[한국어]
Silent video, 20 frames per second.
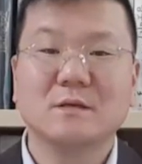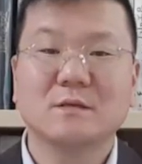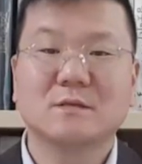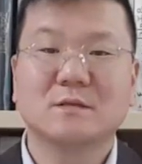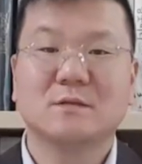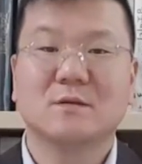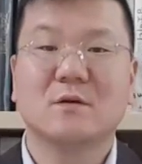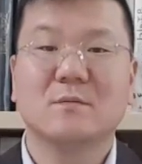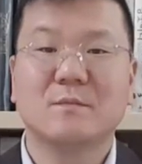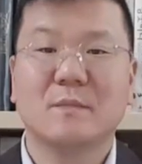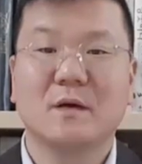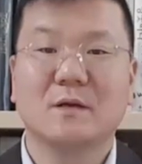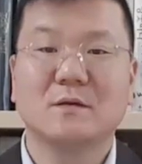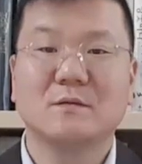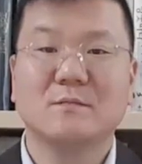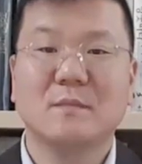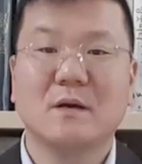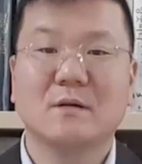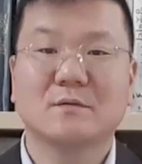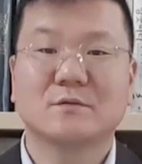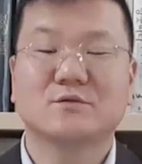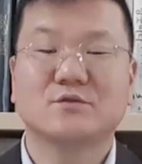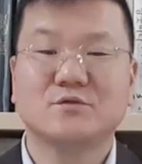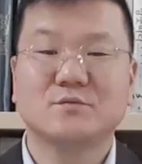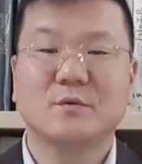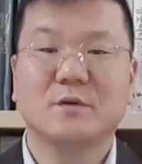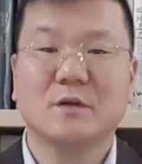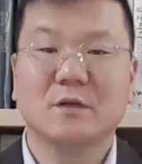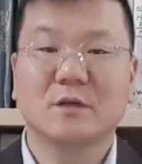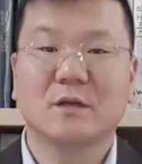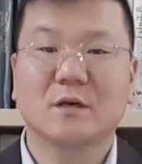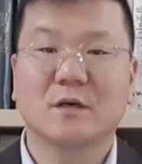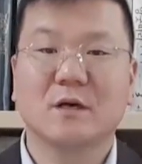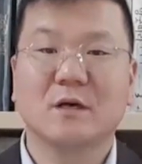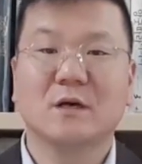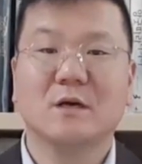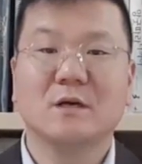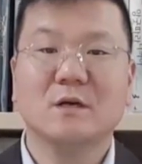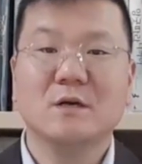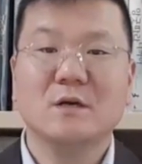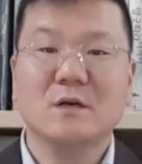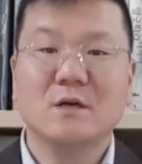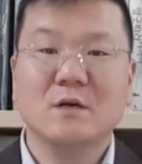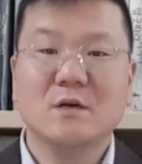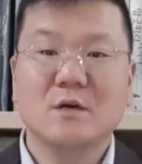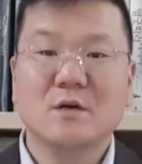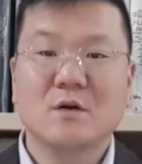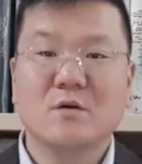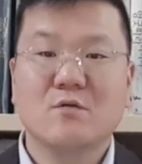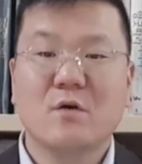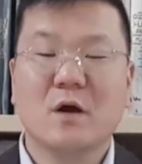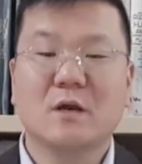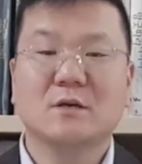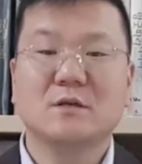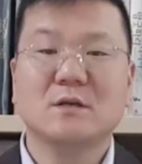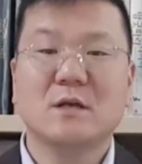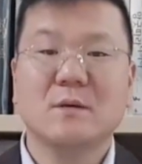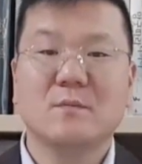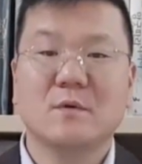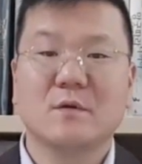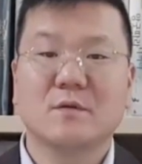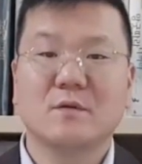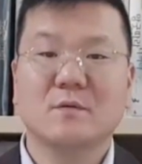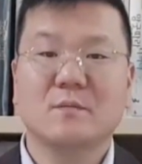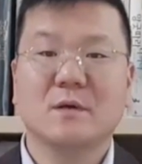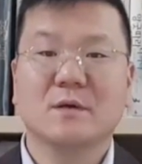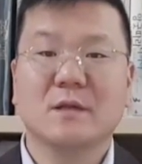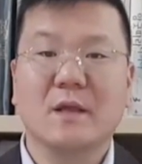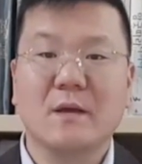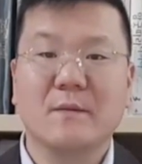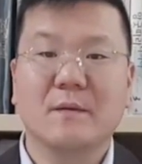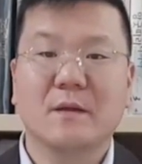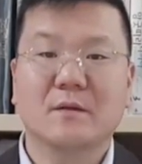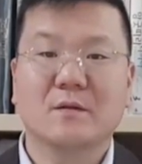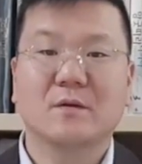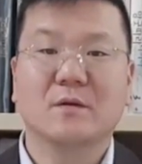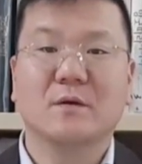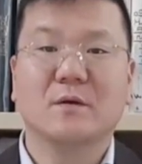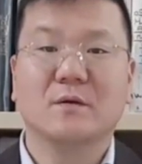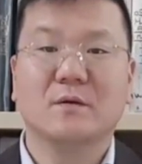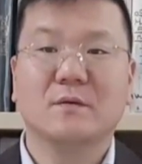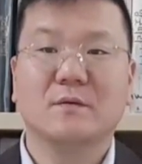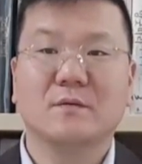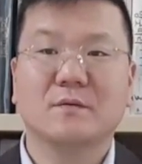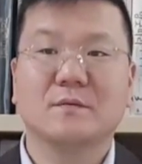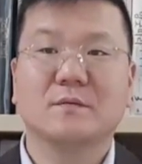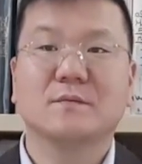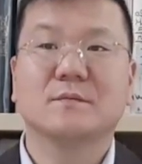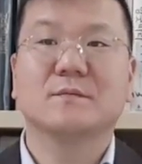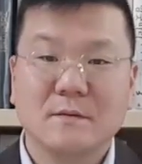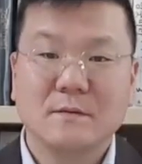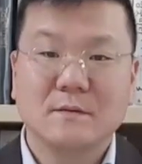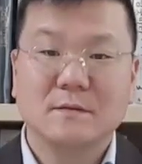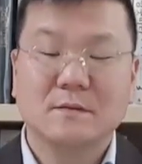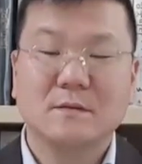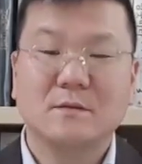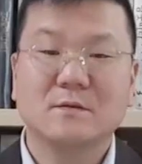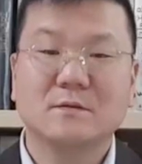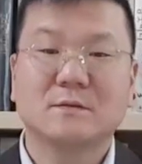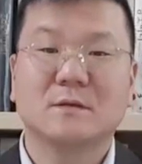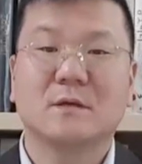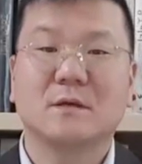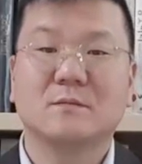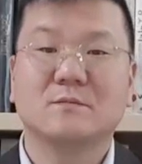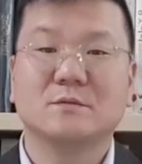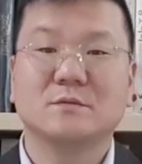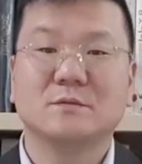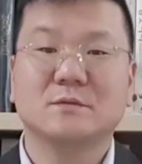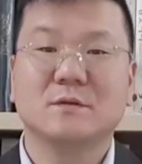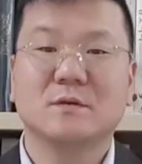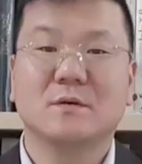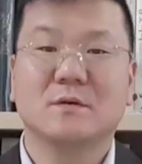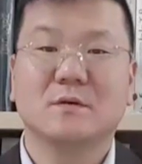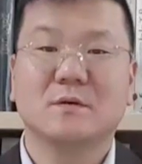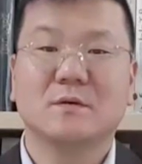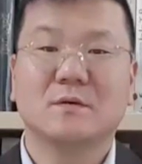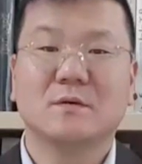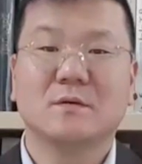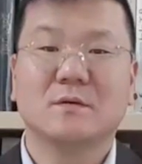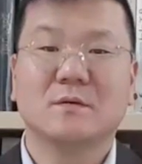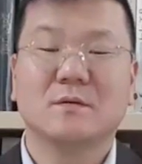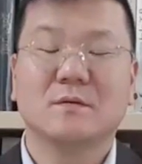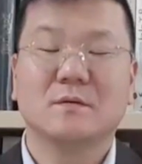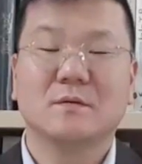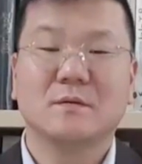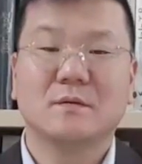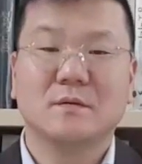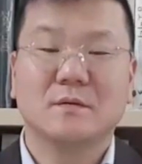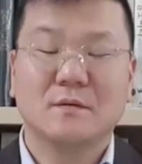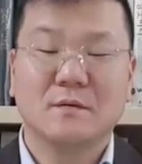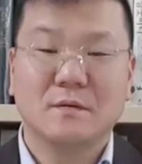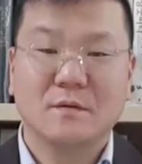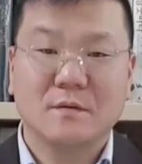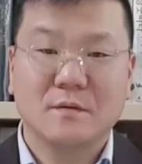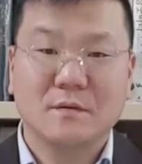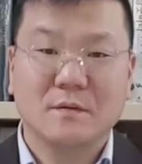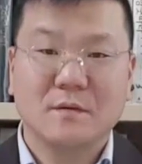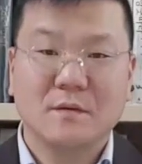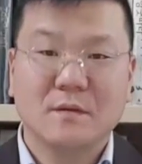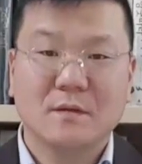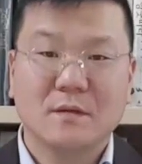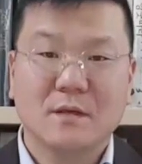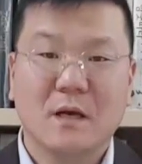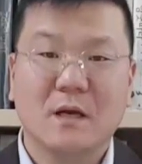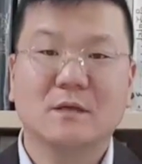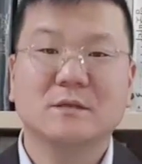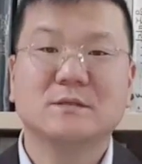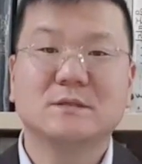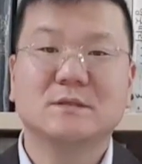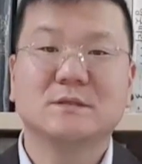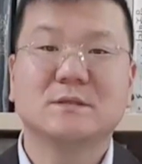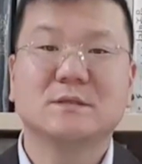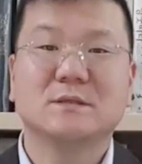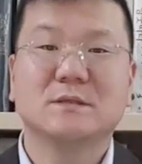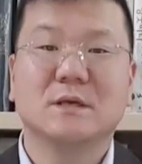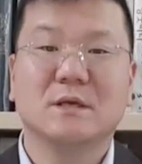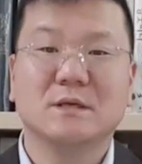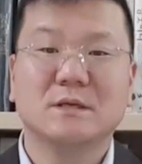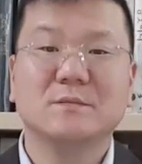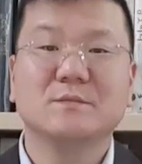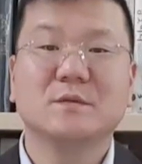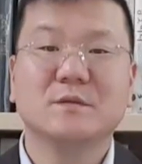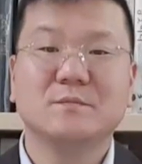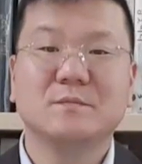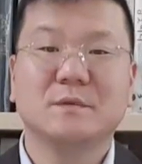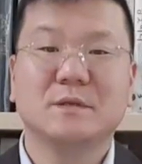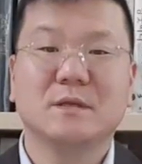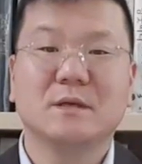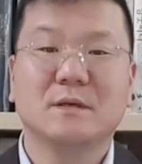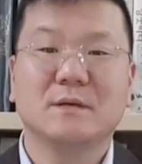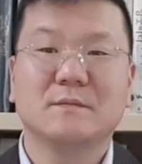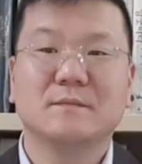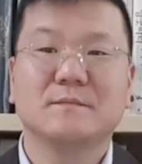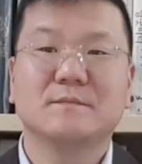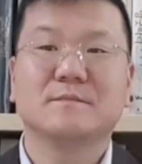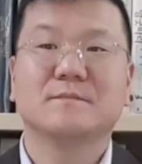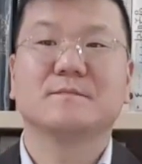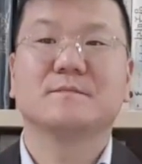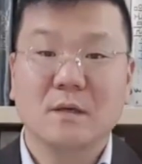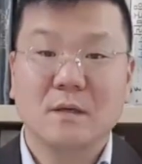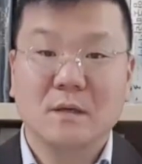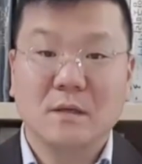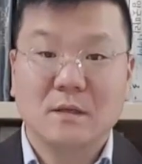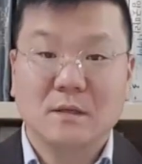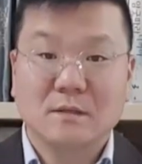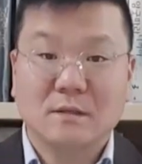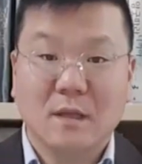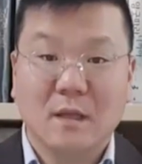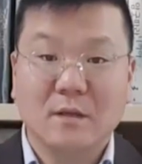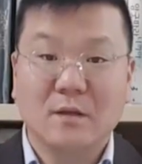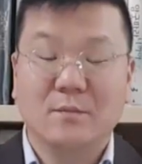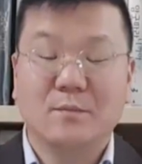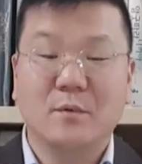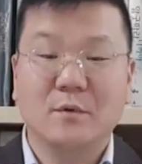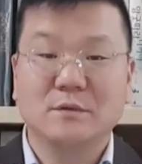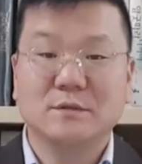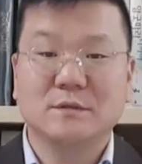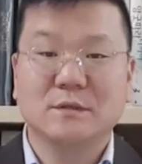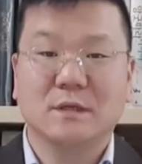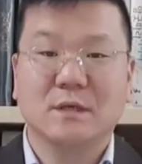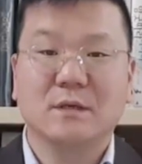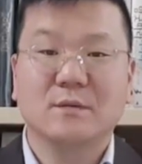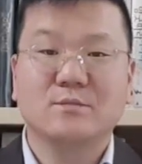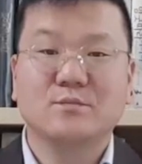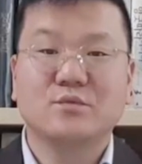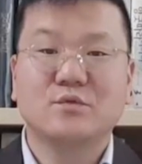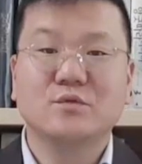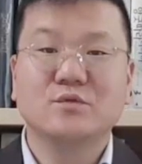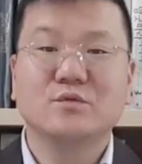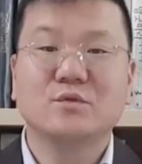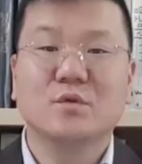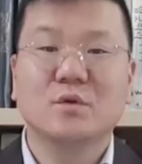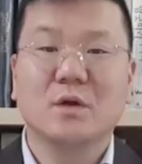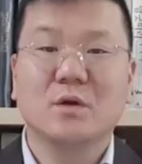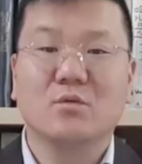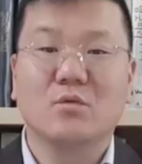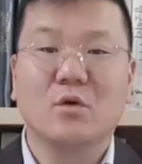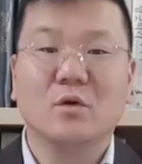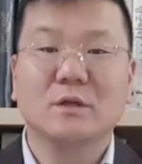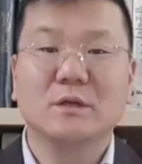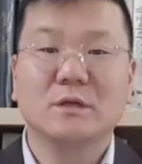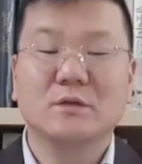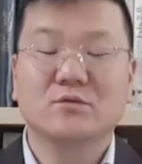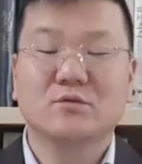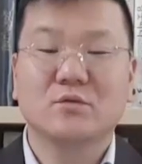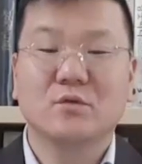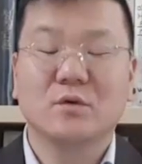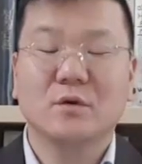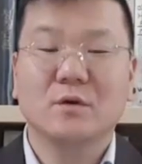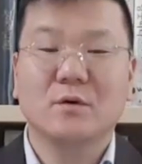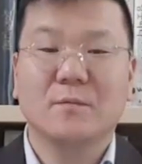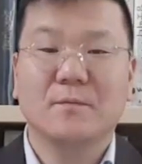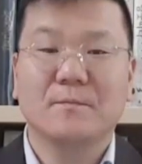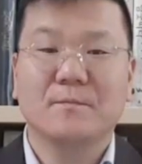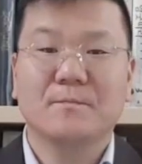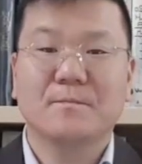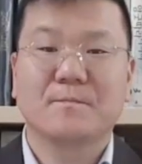그런 말을 막 주변에다가 화를 내면서 막 내뱉어요. 이런 사람은요. 가르치기가 힘듭니다. 다섯 번째, 분노의 원인으로요.